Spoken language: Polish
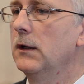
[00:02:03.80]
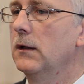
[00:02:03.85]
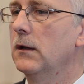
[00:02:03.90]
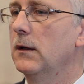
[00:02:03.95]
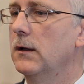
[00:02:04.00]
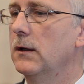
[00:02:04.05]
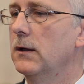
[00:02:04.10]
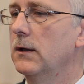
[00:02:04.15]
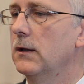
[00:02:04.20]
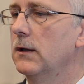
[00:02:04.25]

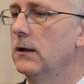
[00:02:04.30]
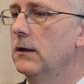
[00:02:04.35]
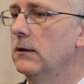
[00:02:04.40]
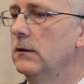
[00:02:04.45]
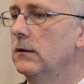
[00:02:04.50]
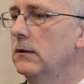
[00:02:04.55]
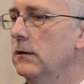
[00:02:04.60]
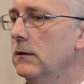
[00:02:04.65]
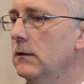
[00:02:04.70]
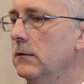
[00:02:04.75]

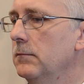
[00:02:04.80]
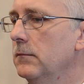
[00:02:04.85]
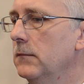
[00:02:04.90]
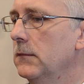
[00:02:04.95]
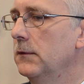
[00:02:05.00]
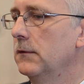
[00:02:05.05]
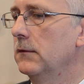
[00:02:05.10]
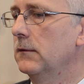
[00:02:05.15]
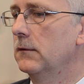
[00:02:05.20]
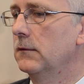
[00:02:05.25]
e,
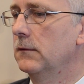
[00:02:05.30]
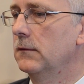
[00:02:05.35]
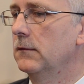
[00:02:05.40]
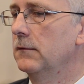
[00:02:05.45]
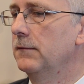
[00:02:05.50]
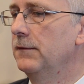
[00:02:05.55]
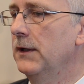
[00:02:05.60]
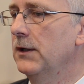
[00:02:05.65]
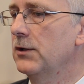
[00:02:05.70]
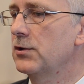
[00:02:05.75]
tym
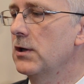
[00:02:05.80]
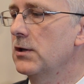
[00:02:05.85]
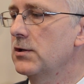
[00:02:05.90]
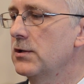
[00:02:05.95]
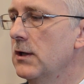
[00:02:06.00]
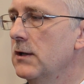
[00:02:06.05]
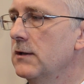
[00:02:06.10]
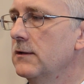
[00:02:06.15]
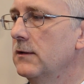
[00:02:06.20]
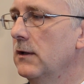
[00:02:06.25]
większa
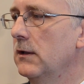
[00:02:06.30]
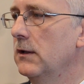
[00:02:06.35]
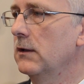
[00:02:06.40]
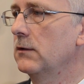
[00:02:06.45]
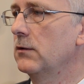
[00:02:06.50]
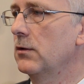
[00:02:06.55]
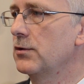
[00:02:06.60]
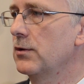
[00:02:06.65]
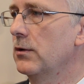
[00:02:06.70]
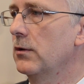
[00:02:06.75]
szansa
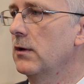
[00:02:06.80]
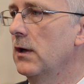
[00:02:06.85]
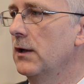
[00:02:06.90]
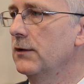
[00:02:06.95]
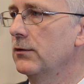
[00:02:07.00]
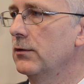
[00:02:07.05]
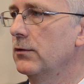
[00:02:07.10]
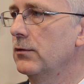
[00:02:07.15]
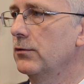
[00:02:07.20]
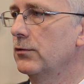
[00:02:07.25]
na to, że
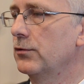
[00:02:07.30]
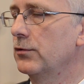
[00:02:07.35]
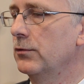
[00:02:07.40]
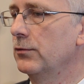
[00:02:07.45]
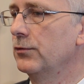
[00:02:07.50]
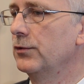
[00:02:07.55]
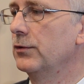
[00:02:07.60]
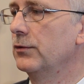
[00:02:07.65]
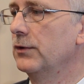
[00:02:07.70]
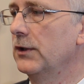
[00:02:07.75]

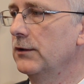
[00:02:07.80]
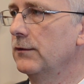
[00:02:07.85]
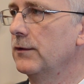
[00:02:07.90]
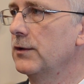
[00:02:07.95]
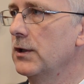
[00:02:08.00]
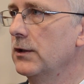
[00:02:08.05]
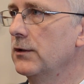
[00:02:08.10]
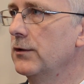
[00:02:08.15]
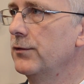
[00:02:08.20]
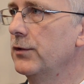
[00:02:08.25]
okazują się
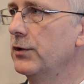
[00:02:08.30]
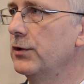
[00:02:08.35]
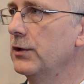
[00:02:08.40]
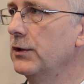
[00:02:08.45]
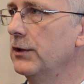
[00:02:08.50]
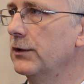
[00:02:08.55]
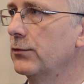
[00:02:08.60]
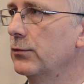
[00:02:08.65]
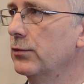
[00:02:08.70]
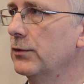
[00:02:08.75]
najzwyczajniej w
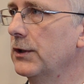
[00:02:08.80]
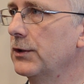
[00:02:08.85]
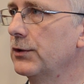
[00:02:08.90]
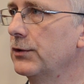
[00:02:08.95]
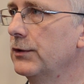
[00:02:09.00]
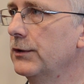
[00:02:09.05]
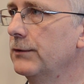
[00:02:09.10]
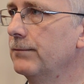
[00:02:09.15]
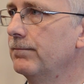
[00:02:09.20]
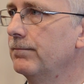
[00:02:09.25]
świecie
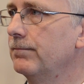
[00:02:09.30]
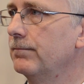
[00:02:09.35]
nieskuteczne.